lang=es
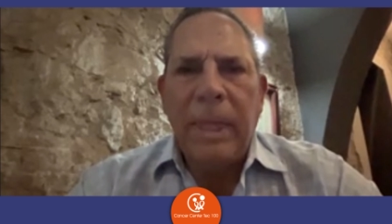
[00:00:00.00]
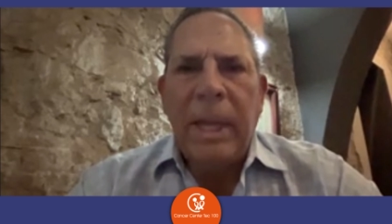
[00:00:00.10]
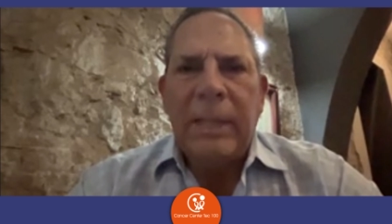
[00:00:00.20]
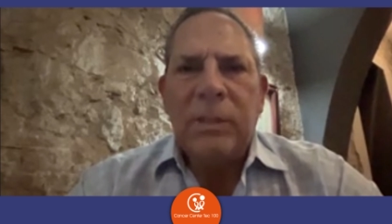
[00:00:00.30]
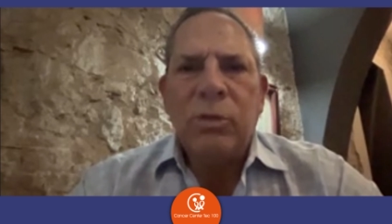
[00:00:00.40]

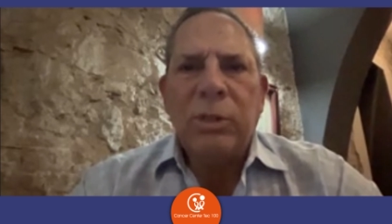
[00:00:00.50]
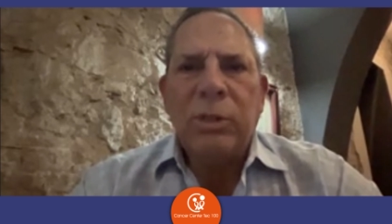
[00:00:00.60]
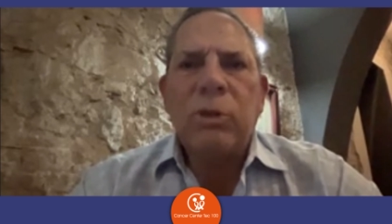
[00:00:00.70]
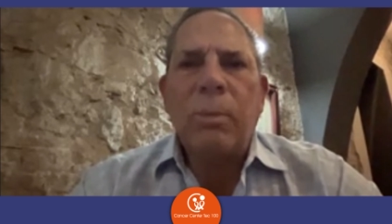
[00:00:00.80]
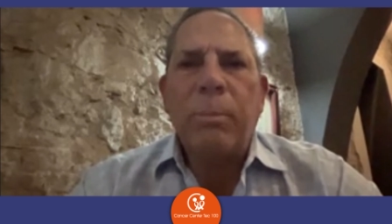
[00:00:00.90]
Estos tres
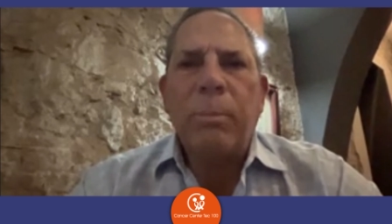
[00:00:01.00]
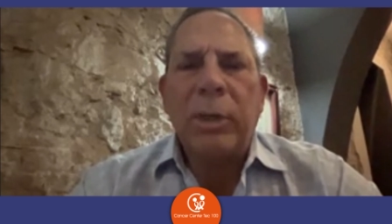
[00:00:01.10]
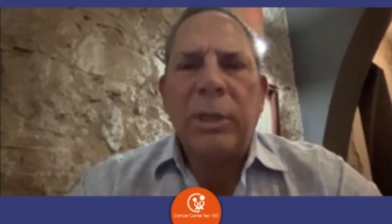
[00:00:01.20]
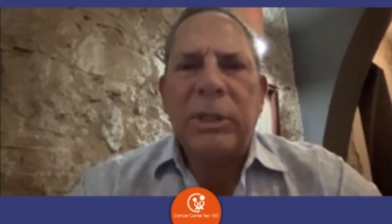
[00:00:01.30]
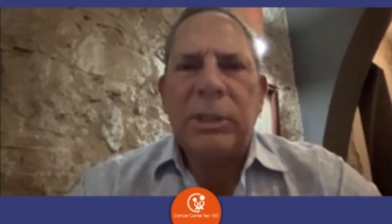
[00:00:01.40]

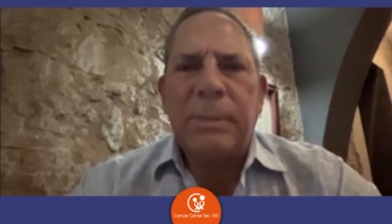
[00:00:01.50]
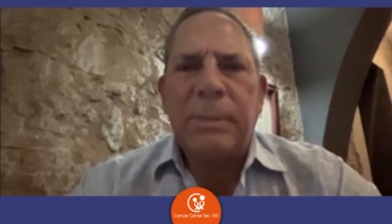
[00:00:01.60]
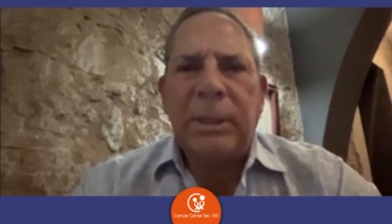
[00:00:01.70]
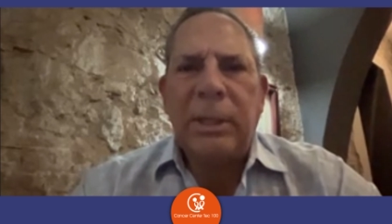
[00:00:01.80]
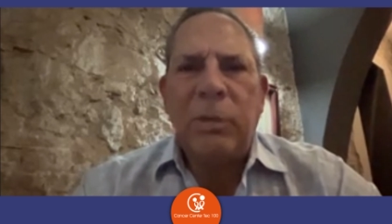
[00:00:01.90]
componentes
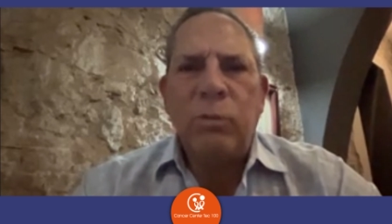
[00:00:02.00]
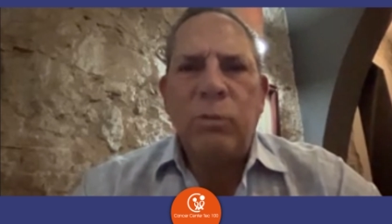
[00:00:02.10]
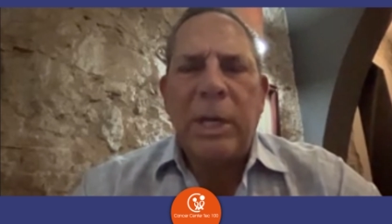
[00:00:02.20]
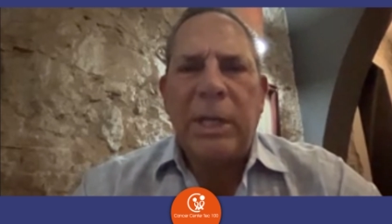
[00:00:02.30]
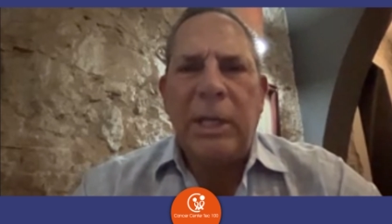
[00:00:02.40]
mantienen un
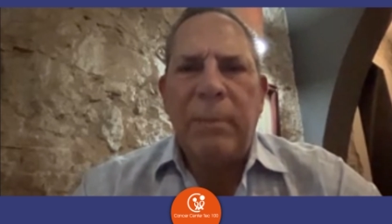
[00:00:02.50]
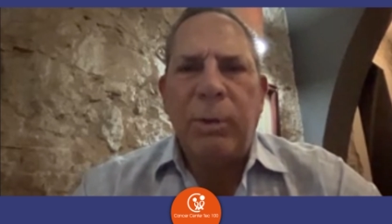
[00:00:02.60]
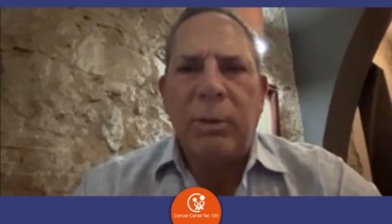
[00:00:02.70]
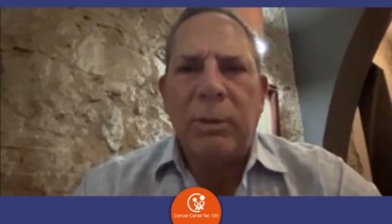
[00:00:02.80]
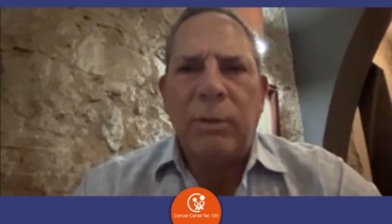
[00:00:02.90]
equilibrio
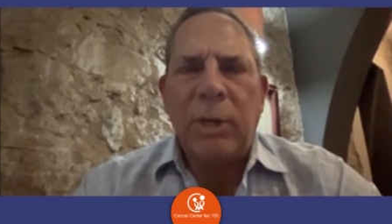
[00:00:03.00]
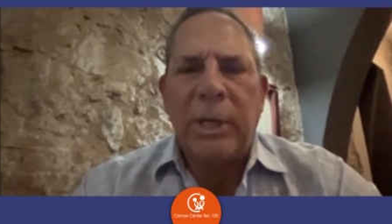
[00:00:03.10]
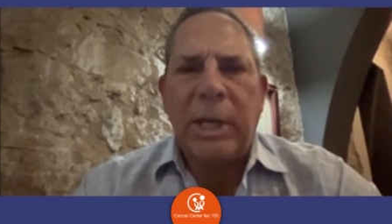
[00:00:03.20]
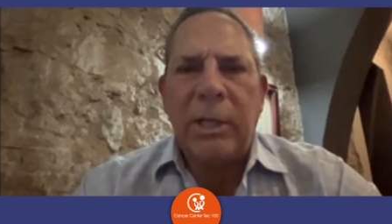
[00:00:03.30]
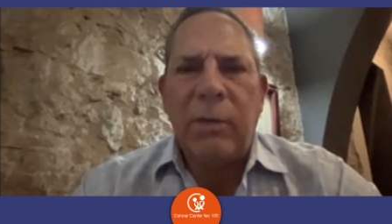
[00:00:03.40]
dentro del
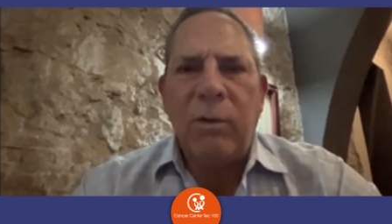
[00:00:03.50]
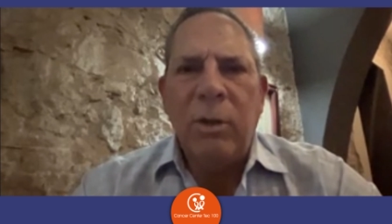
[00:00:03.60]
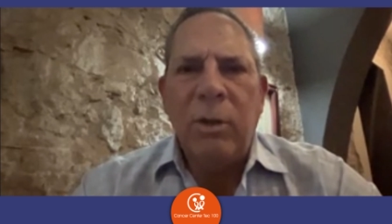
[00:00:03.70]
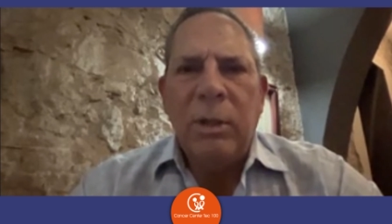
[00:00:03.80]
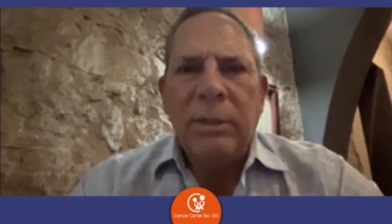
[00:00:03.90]
cráneo
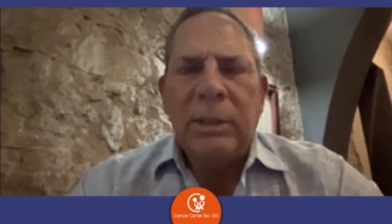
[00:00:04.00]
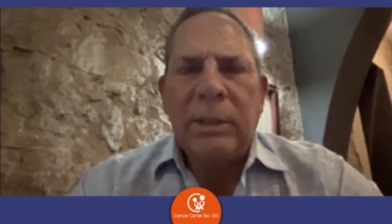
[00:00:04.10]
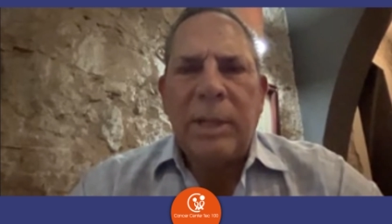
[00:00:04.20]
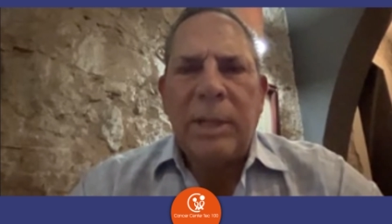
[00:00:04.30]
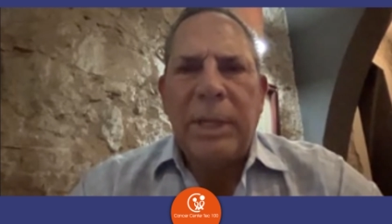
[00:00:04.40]
de
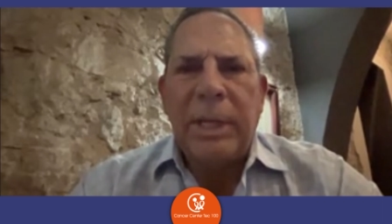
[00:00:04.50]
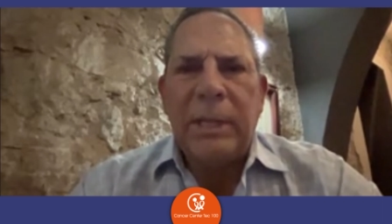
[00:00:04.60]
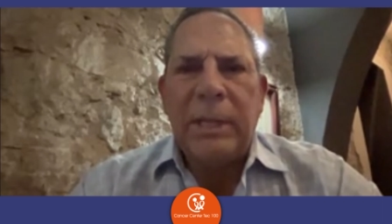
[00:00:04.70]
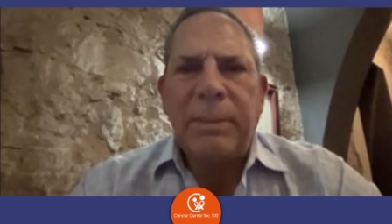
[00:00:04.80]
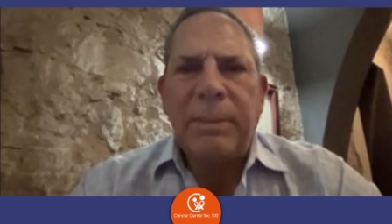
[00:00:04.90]
tal manera que
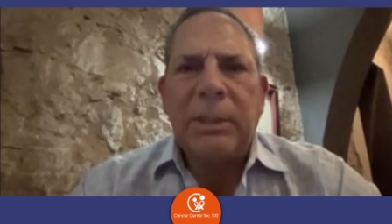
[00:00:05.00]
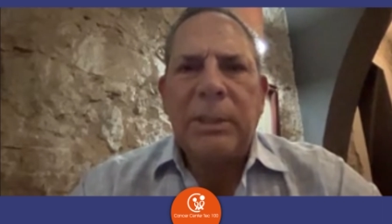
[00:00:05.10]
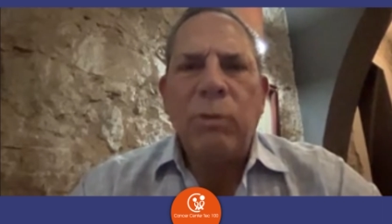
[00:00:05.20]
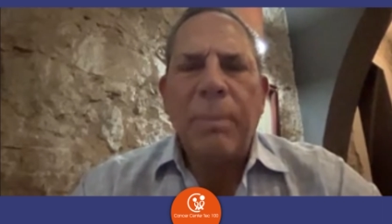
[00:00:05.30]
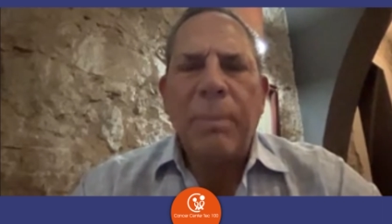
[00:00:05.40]
se mantiene
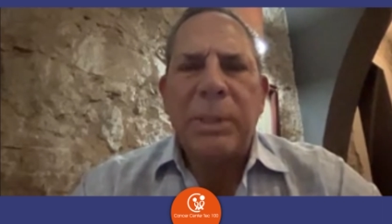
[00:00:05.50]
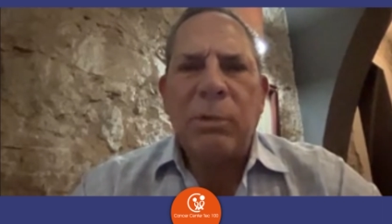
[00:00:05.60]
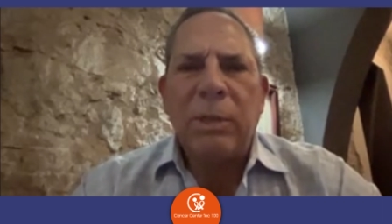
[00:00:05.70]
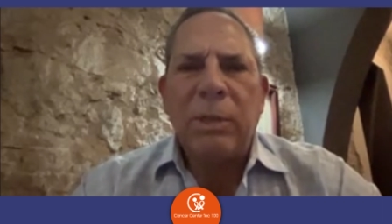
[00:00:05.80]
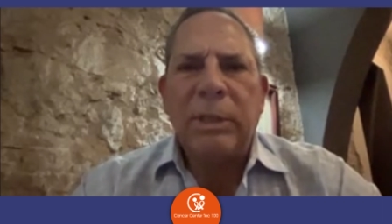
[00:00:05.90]
una presión
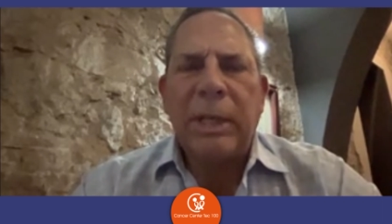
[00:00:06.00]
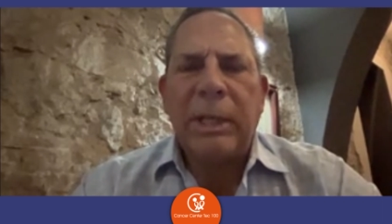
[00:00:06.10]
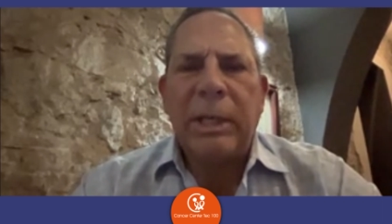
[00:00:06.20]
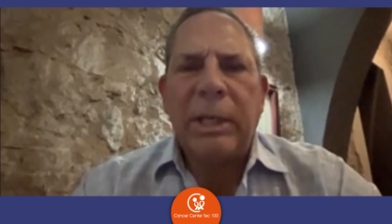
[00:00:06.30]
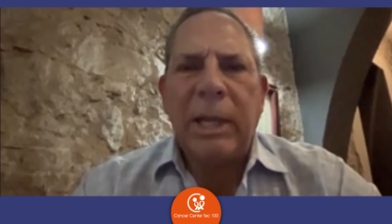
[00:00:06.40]

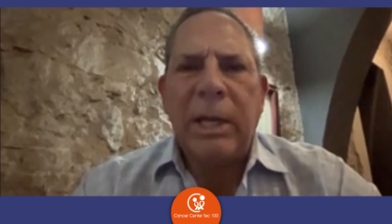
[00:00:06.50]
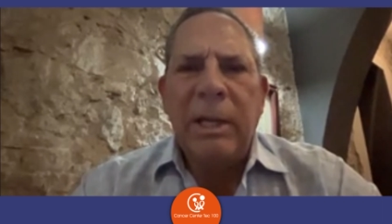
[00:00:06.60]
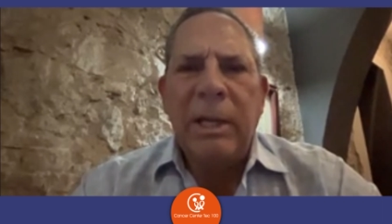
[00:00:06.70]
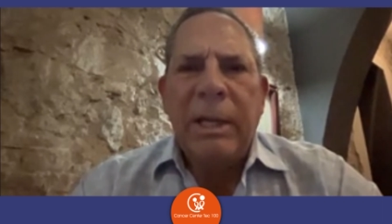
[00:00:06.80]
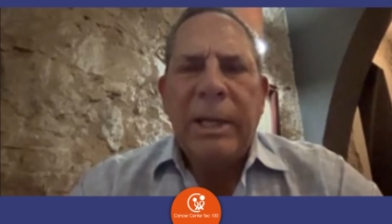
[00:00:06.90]
intracraneal
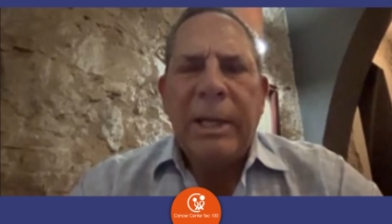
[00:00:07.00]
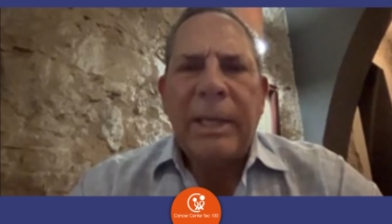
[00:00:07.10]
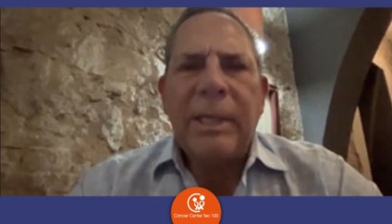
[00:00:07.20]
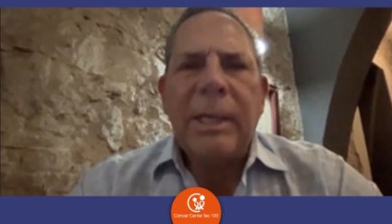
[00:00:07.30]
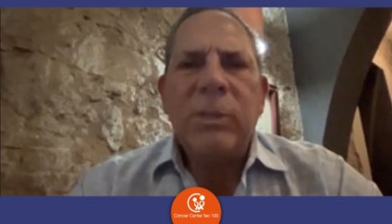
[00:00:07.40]
que
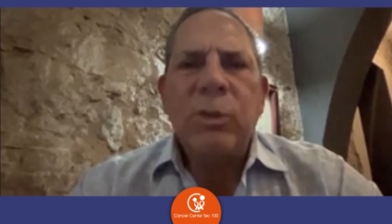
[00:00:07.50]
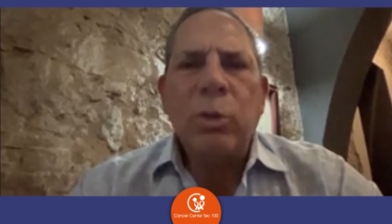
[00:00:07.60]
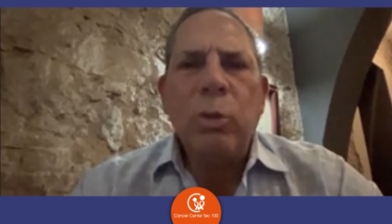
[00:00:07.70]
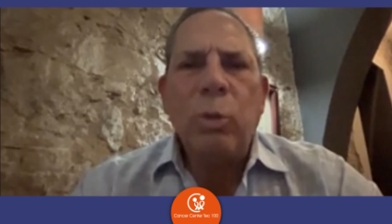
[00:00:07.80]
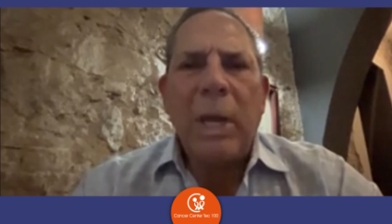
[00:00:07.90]
es
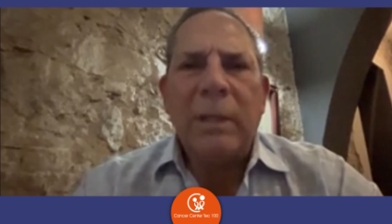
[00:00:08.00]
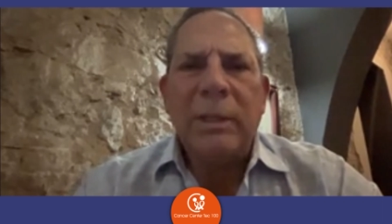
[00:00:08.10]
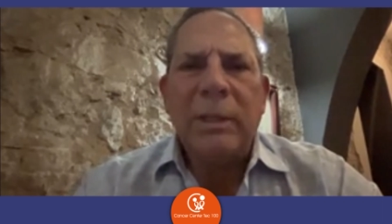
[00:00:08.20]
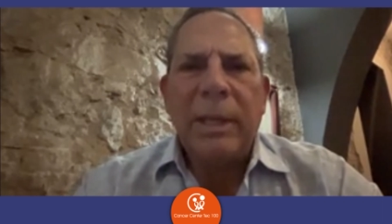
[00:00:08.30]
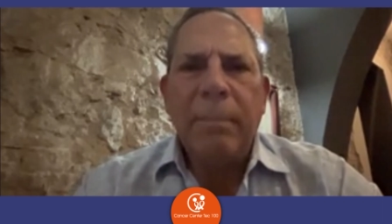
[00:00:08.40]

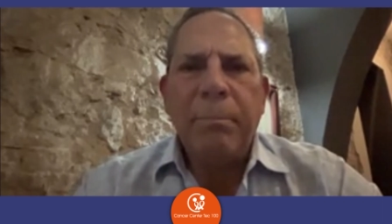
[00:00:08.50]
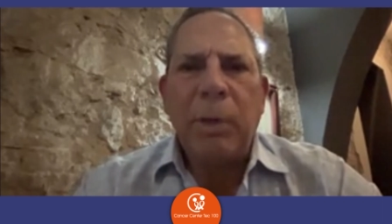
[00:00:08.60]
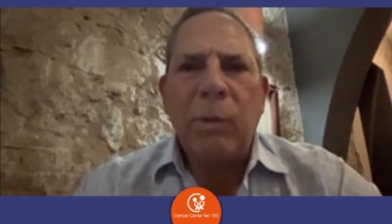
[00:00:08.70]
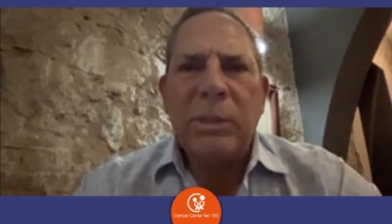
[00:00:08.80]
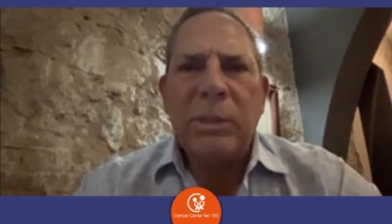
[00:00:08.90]
ondulante, pero
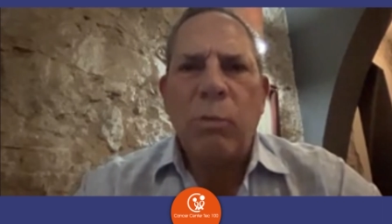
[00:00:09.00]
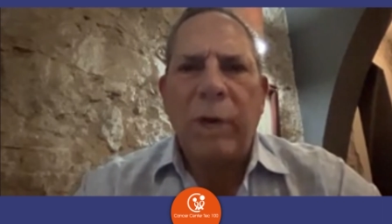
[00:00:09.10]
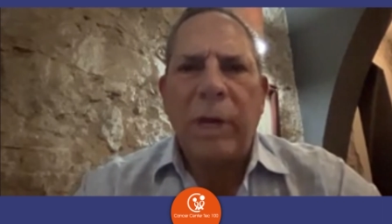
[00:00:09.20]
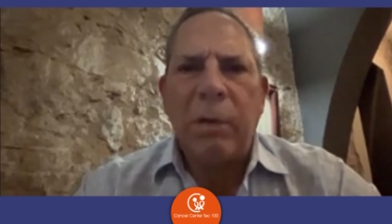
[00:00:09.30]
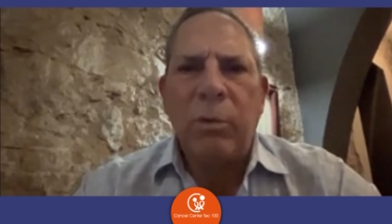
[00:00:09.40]
hasta un
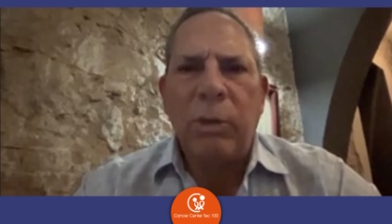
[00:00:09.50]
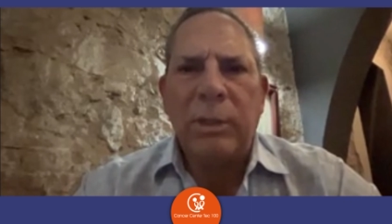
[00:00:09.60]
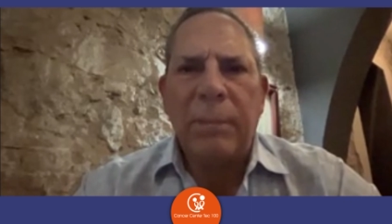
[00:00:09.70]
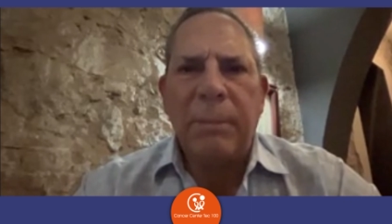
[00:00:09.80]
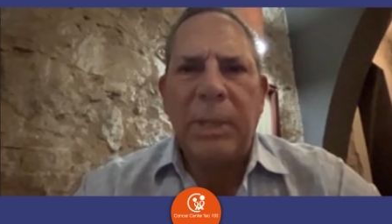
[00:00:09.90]
rango
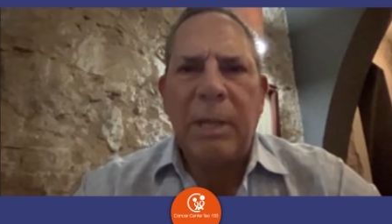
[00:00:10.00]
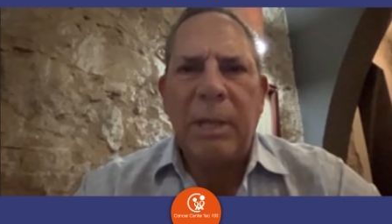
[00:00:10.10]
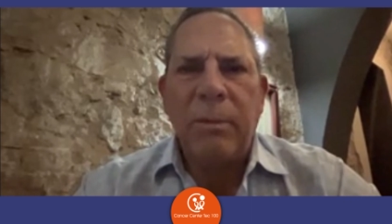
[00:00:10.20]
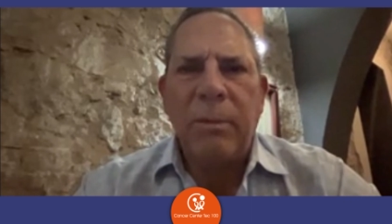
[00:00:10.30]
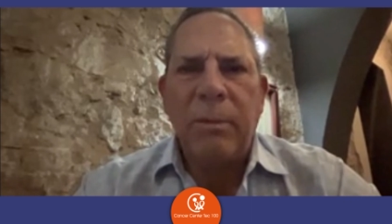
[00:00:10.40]
determinado.